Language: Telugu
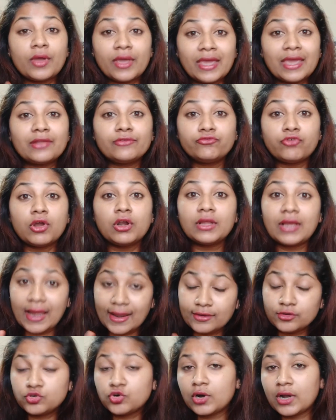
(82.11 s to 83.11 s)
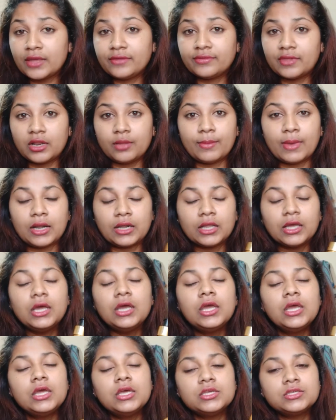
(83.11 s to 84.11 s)
హెయిర్ ఫాల్ కంట్రోల్ అయిందనమాట
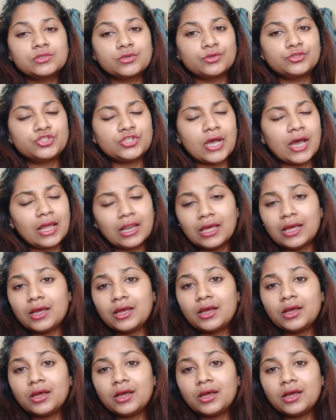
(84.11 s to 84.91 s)
సో చాలా